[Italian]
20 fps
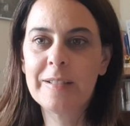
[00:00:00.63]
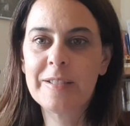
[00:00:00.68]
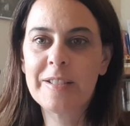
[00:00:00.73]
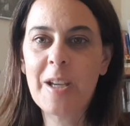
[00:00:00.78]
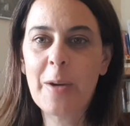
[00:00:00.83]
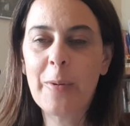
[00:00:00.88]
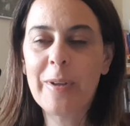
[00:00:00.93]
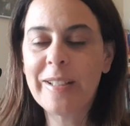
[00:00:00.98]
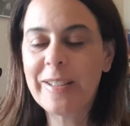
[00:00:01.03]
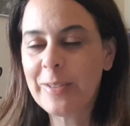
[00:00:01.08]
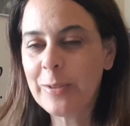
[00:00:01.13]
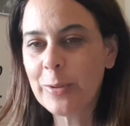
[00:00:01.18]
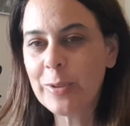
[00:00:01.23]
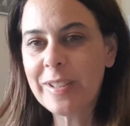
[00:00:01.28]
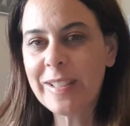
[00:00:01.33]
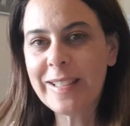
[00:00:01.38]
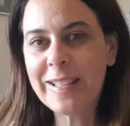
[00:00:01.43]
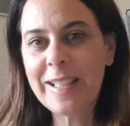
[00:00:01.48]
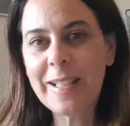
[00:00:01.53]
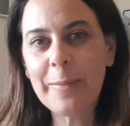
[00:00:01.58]
Ciao a
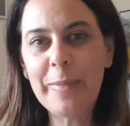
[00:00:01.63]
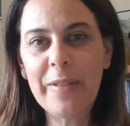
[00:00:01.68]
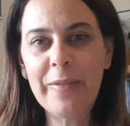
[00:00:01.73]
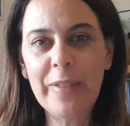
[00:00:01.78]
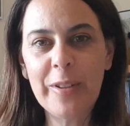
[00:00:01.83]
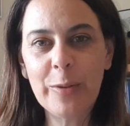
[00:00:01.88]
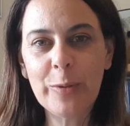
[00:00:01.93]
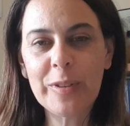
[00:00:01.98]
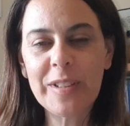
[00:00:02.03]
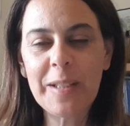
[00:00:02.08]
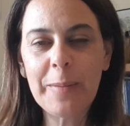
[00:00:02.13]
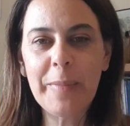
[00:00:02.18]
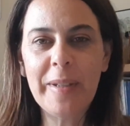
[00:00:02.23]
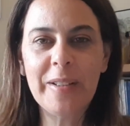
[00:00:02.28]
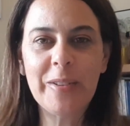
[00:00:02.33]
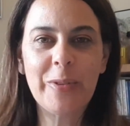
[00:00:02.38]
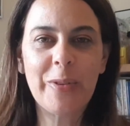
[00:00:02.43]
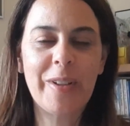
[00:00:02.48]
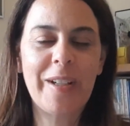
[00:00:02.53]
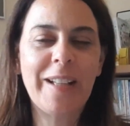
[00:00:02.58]
tutti, benvenuti,
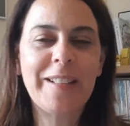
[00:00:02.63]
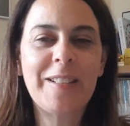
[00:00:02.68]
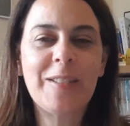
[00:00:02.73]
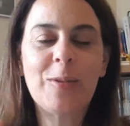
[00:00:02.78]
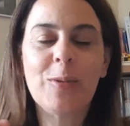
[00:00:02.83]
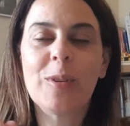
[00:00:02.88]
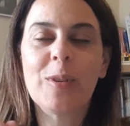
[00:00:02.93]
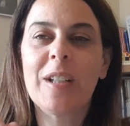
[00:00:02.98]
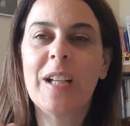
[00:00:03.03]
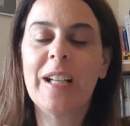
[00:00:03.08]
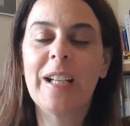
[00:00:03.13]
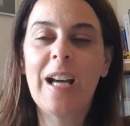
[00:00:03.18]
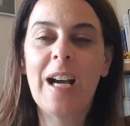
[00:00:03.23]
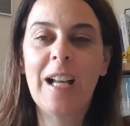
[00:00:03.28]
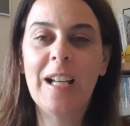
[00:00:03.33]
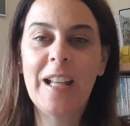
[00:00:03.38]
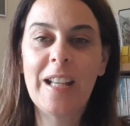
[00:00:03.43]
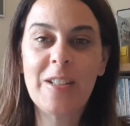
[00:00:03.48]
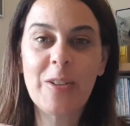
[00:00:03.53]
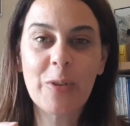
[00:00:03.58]
bentornati sul
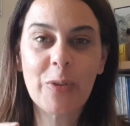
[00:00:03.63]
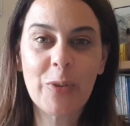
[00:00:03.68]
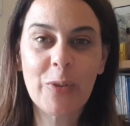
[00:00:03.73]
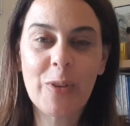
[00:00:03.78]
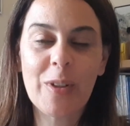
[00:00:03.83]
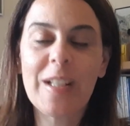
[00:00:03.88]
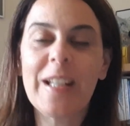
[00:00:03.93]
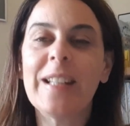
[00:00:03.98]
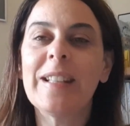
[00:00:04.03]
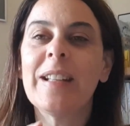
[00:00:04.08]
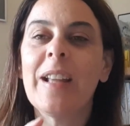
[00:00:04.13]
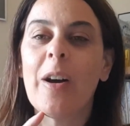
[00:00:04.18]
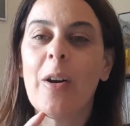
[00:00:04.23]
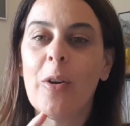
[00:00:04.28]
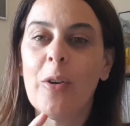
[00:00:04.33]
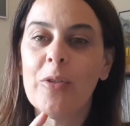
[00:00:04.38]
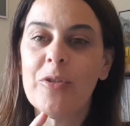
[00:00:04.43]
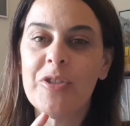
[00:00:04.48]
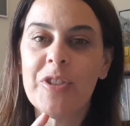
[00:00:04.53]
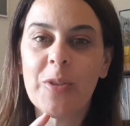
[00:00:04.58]
canale. Io sono Linda,
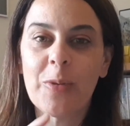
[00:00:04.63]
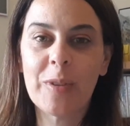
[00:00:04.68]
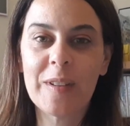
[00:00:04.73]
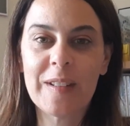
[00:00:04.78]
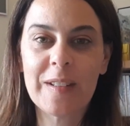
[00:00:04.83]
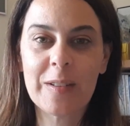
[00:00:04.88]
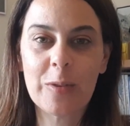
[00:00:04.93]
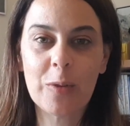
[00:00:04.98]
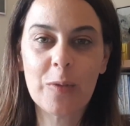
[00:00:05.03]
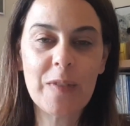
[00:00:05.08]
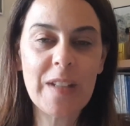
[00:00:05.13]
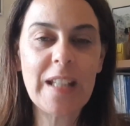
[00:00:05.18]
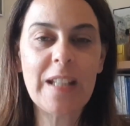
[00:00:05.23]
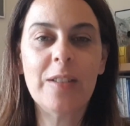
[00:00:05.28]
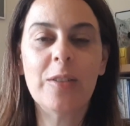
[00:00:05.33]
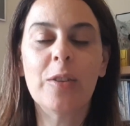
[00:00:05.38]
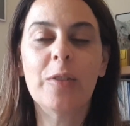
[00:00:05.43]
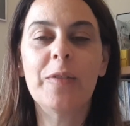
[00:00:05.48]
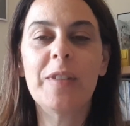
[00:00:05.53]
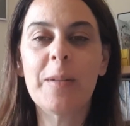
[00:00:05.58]
oggi in questo
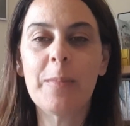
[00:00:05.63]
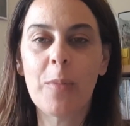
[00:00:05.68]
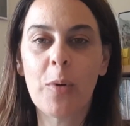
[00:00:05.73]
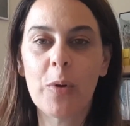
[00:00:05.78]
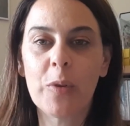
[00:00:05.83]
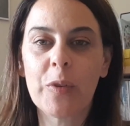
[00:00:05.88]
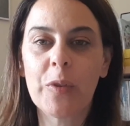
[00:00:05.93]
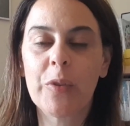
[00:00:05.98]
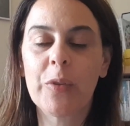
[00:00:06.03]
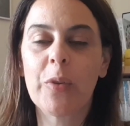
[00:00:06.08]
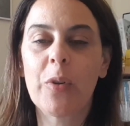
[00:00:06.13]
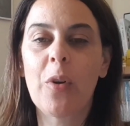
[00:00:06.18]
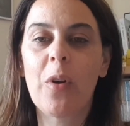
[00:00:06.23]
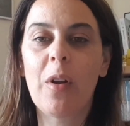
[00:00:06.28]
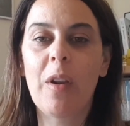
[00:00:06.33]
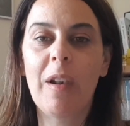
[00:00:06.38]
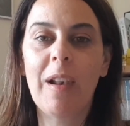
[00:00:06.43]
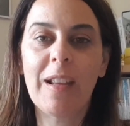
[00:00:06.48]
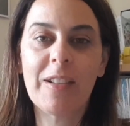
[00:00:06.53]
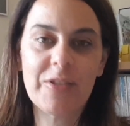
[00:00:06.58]
video vi
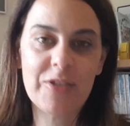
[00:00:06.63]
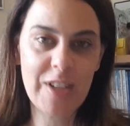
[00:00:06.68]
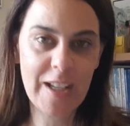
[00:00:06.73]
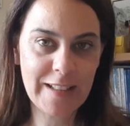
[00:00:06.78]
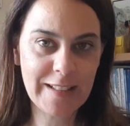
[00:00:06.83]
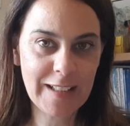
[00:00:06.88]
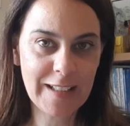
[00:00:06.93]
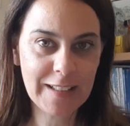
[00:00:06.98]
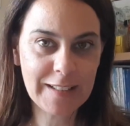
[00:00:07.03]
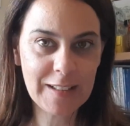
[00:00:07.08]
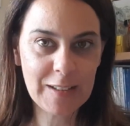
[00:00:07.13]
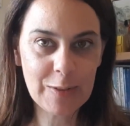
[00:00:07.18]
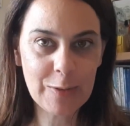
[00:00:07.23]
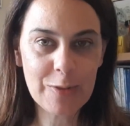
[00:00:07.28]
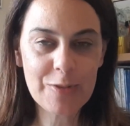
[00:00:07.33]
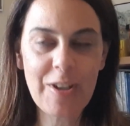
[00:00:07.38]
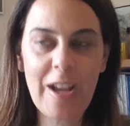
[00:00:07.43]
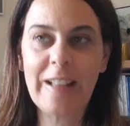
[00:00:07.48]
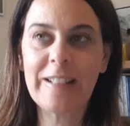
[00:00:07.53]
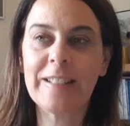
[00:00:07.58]
mostro l'agenda del
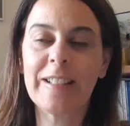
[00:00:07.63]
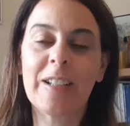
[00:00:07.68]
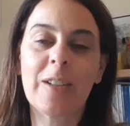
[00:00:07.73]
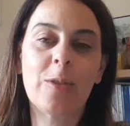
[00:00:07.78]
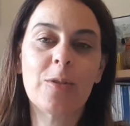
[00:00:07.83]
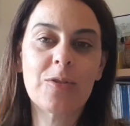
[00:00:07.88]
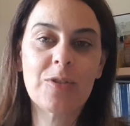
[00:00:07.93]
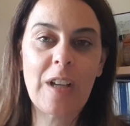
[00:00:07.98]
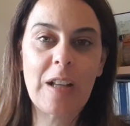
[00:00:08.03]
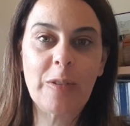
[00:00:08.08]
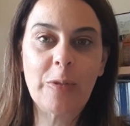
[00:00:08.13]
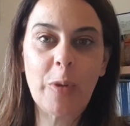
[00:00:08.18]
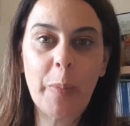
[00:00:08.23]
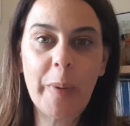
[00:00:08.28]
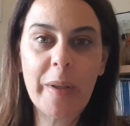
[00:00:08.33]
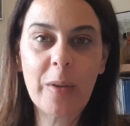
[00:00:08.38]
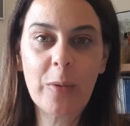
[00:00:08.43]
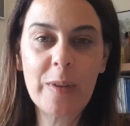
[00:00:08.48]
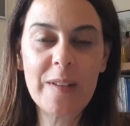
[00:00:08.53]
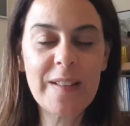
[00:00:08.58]
docente che ho scelto
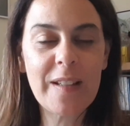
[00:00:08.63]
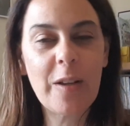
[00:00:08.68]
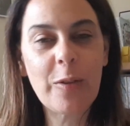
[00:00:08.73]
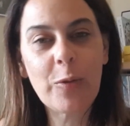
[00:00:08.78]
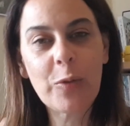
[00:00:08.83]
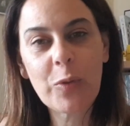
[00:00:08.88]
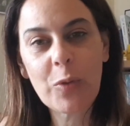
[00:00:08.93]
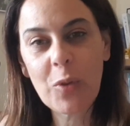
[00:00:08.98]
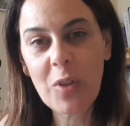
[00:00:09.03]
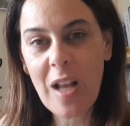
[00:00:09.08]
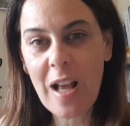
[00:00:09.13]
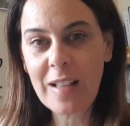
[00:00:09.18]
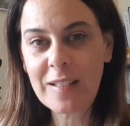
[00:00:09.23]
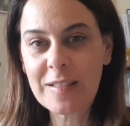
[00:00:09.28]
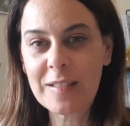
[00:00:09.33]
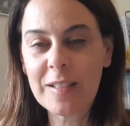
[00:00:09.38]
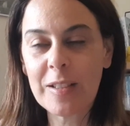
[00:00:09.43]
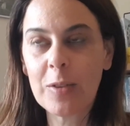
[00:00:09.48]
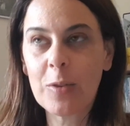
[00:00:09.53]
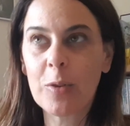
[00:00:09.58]
per quest'anno
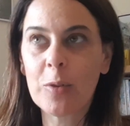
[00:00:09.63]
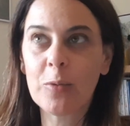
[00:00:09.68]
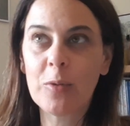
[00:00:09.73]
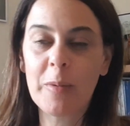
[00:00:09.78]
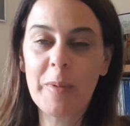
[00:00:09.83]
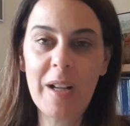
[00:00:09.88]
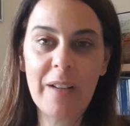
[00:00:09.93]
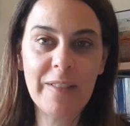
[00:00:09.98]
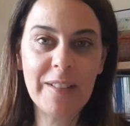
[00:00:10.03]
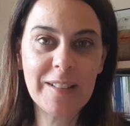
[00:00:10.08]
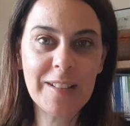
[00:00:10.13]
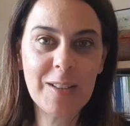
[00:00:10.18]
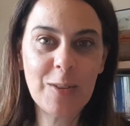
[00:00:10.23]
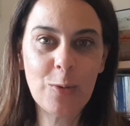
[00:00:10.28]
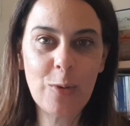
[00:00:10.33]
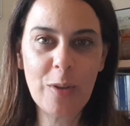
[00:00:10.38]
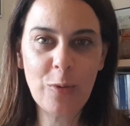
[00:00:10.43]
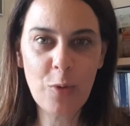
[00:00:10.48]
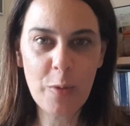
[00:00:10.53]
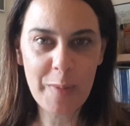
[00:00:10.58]
scolastico
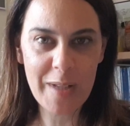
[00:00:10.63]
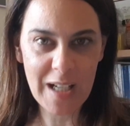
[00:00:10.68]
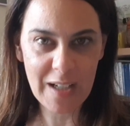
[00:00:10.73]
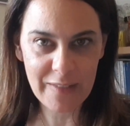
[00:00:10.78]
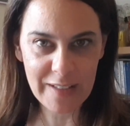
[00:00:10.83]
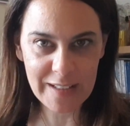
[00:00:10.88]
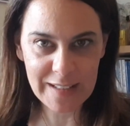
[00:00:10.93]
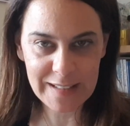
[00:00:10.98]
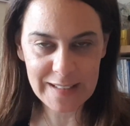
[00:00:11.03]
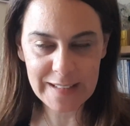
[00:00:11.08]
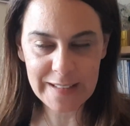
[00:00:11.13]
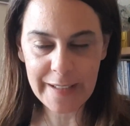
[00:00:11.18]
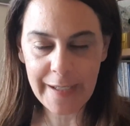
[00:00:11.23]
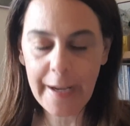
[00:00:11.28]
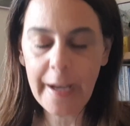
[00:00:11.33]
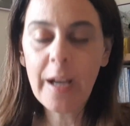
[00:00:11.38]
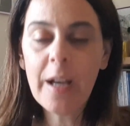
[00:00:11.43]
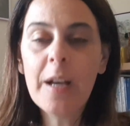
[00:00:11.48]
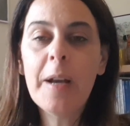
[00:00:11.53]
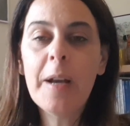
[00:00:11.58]
2022-2023.